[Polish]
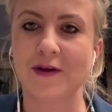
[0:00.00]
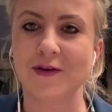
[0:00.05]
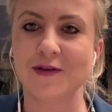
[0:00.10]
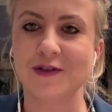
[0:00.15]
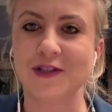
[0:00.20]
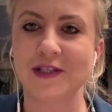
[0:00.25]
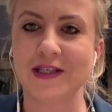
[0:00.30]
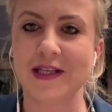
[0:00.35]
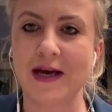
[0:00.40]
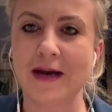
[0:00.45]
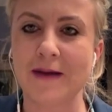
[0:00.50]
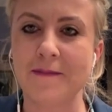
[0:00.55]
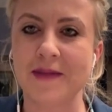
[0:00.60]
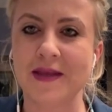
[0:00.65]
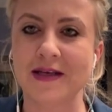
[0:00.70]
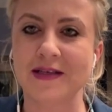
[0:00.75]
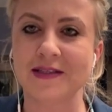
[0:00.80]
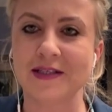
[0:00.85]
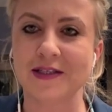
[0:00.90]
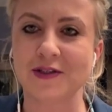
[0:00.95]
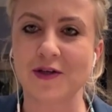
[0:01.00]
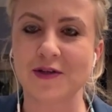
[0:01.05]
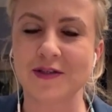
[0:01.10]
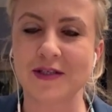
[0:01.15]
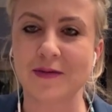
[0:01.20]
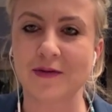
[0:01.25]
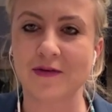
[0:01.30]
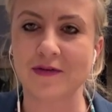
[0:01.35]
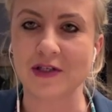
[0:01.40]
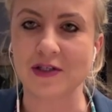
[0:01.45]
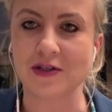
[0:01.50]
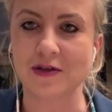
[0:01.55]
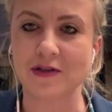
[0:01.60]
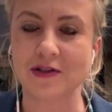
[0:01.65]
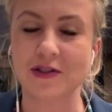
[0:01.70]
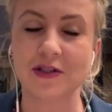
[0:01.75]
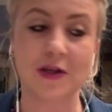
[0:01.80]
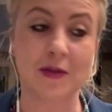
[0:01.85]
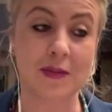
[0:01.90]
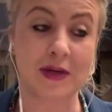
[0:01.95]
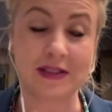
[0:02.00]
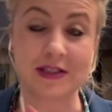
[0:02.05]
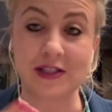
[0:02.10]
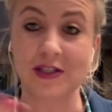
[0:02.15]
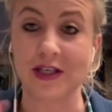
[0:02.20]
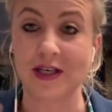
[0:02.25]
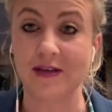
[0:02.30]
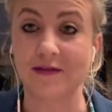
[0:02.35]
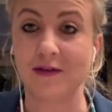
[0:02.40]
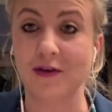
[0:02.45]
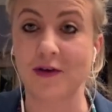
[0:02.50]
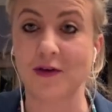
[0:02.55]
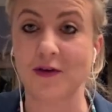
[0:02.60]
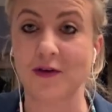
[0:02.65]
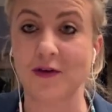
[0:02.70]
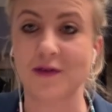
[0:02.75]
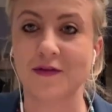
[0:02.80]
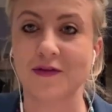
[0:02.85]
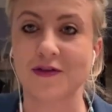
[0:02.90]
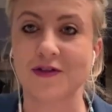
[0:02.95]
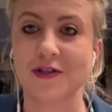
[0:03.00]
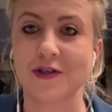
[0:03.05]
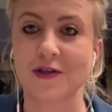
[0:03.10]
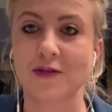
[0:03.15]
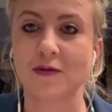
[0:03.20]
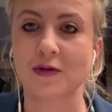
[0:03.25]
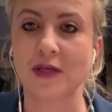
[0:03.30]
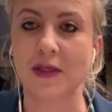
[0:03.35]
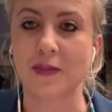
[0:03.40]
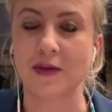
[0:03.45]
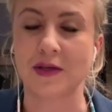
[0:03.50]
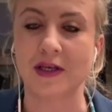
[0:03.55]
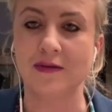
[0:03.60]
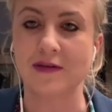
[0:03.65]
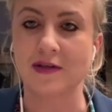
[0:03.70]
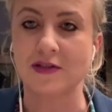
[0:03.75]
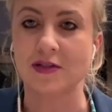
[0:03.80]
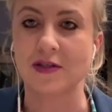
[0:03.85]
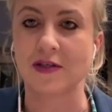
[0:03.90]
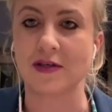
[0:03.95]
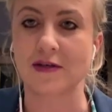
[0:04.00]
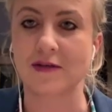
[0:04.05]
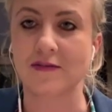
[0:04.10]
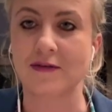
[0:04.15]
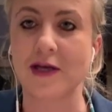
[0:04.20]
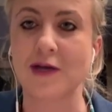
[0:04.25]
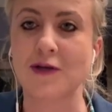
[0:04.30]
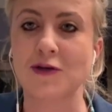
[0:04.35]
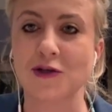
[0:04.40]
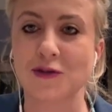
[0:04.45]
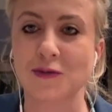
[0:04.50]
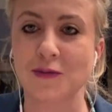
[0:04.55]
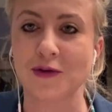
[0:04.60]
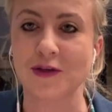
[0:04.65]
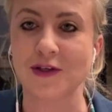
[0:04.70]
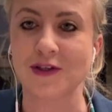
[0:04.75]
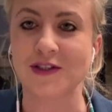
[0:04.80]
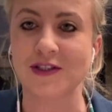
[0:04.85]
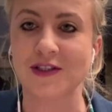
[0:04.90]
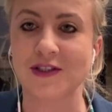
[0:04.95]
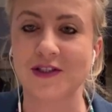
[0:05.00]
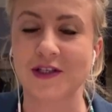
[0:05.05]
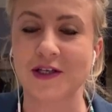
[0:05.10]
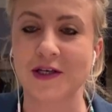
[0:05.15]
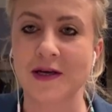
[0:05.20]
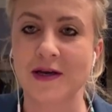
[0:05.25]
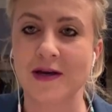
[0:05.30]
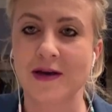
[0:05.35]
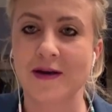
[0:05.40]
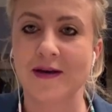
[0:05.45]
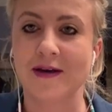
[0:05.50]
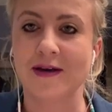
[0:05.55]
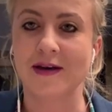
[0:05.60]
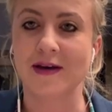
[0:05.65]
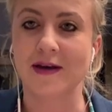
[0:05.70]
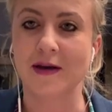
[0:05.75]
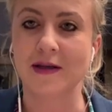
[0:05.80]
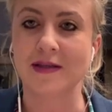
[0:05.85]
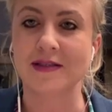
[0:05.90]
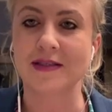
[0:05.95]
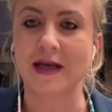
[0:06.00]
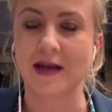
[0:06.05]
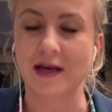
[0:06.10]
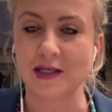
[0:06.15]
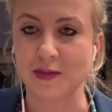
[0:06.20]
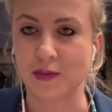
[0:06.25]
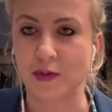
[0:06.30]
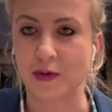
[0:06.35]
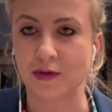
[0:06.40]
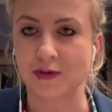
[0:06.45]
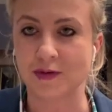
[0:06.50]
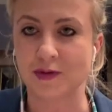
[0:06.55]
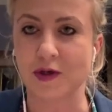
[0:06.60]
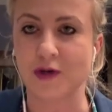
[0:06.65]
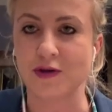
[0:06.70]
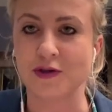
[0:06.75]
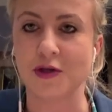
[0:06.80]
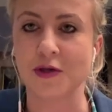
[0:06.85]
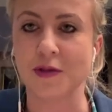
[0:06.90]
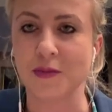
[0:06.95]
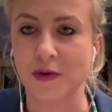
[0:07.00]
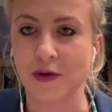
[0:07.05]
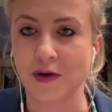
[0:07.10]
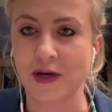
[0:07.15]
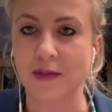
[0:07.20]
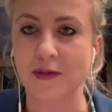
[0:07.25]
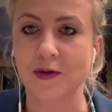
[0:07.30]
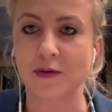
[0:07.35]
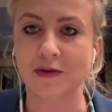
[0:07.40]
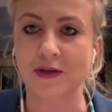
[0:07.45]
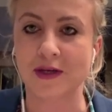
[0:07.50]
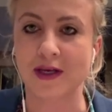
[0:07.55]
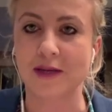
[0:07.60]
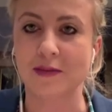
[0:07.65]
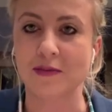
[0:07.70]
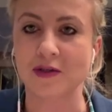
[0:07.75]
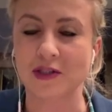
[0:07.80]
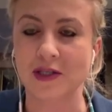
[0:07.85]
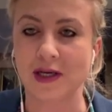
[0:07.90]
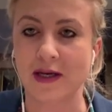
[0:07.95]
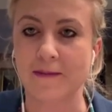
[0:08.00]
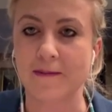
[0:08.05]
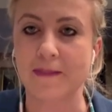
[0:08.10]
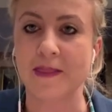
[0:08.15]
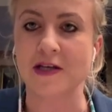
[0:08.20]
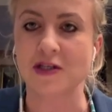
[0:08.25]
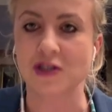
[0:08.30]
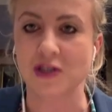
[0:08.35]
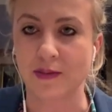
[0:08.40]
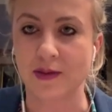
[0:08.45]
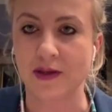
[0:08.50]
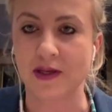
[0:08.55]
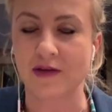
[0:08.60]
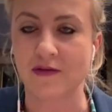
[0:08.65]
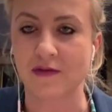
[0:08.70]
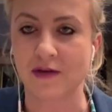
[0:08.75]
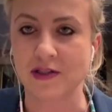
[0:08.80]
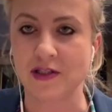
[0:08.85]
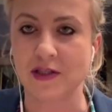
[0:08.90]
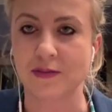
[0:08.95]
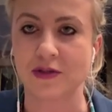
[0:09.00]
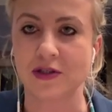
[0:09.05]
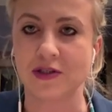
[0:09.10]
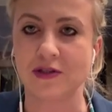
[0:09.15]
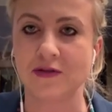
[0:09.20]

e, rodzina, e, zarządzam również rodziną, a dzisiaj wyjątkowo szczególnie, ponieważ e, większość moich dzieci zaraz po skończonym programie udajemy się na szczepienie właśnie